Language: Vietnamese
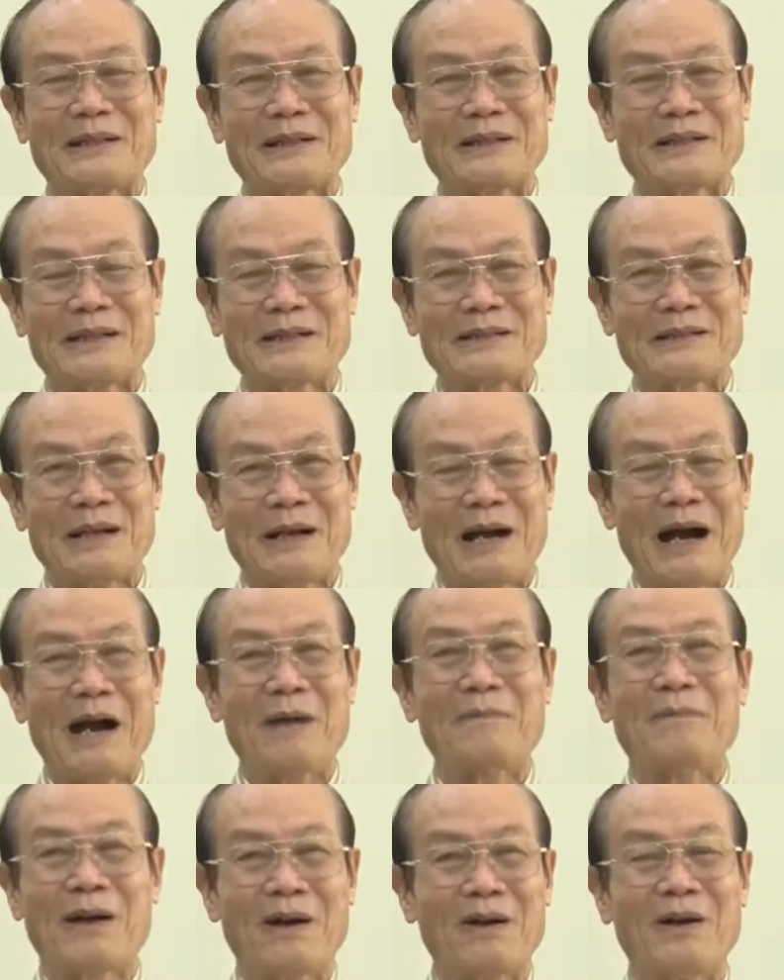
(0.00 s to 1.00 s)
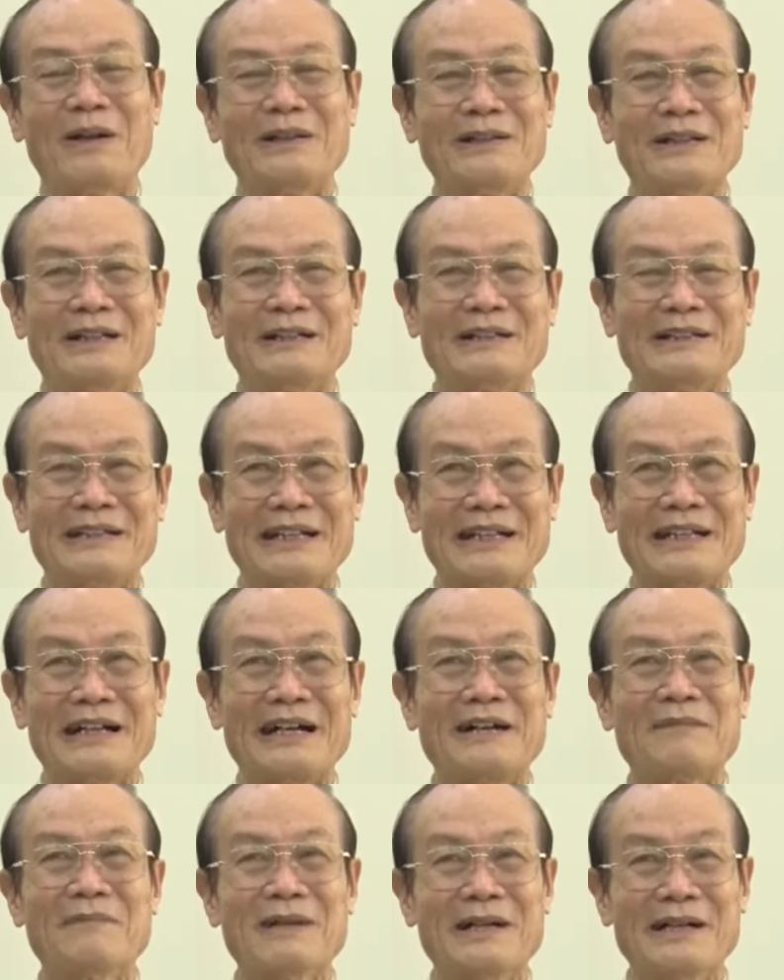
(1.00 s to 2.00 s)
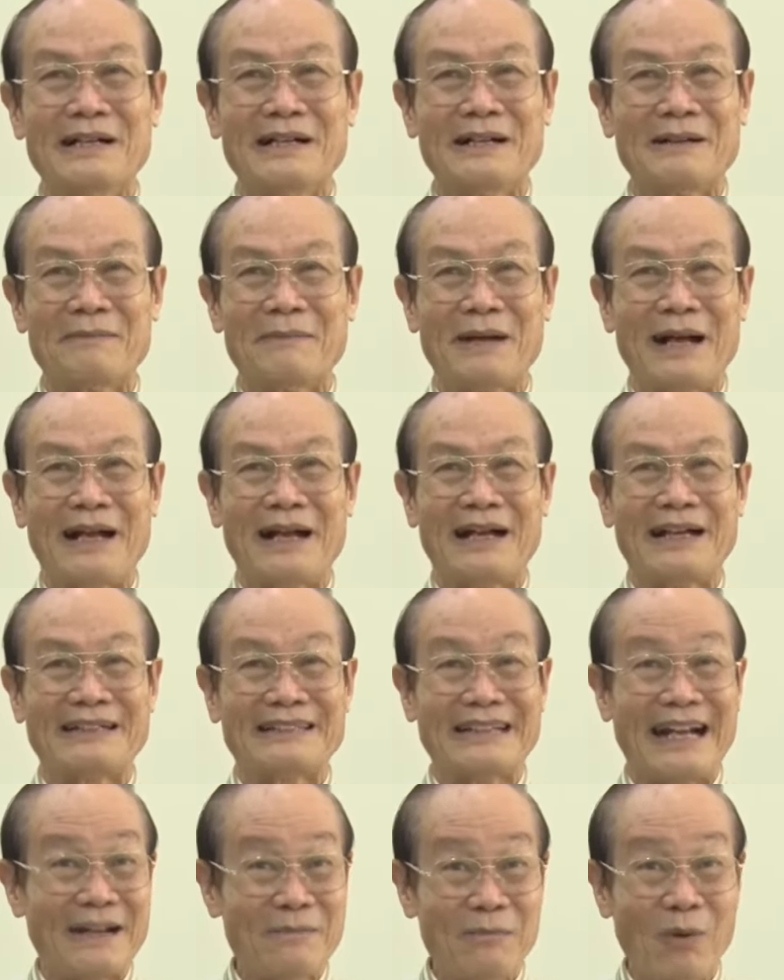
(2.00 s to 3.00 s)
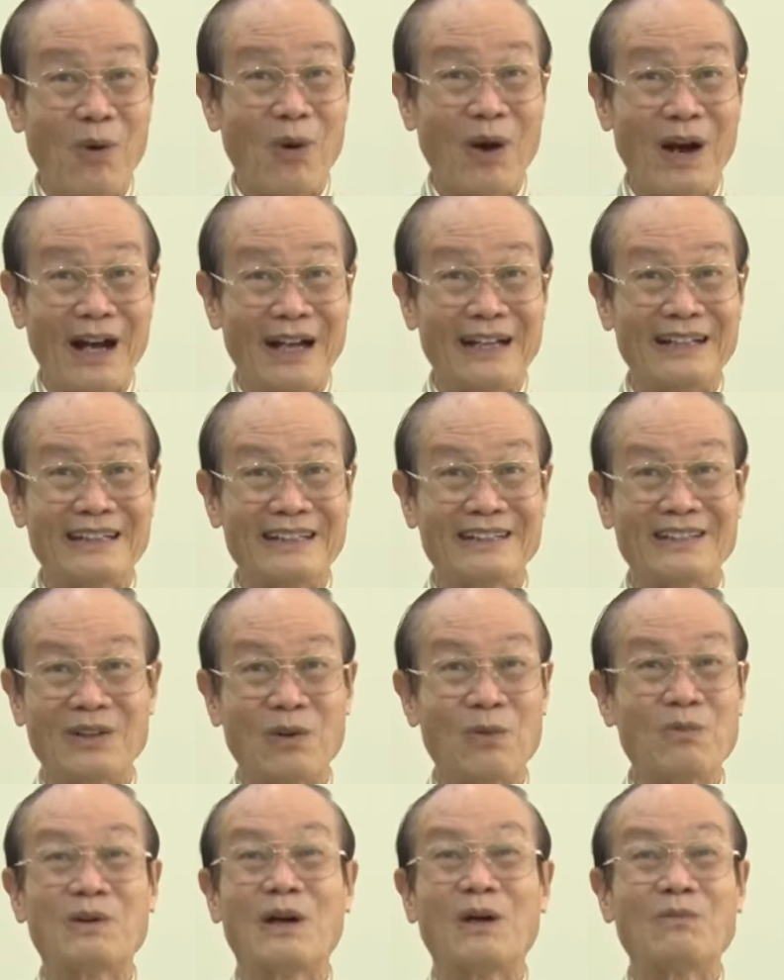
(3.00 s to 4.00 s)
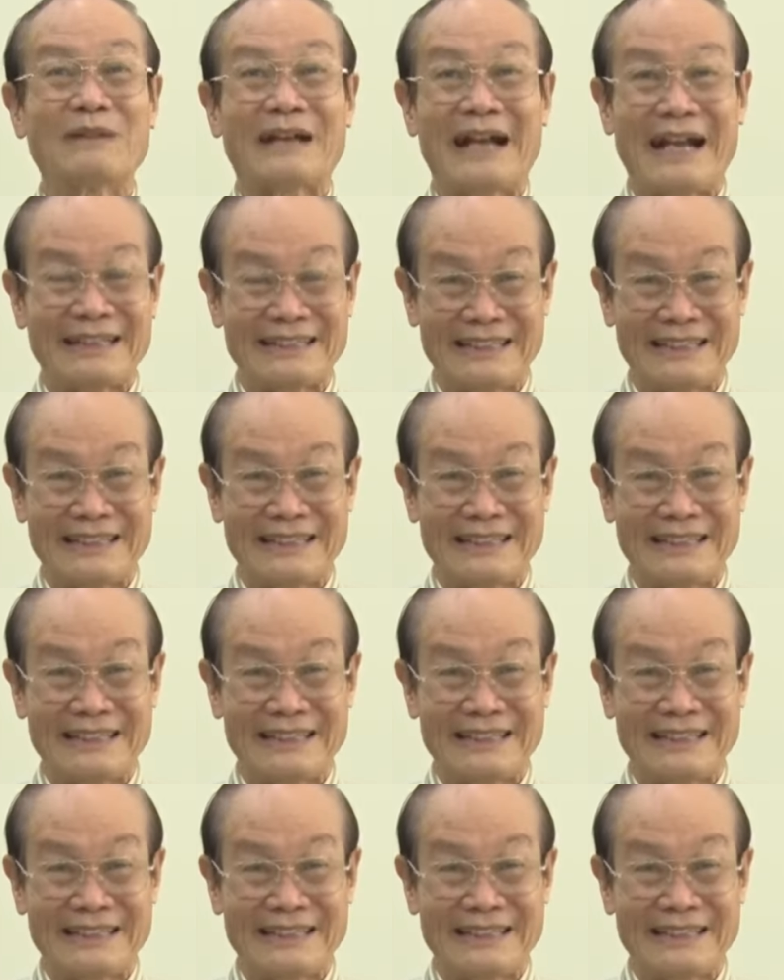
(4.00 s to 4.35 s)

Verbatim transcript: cái trường hợp mà có những cái cơn mưa mà trái mùa, nó cũng không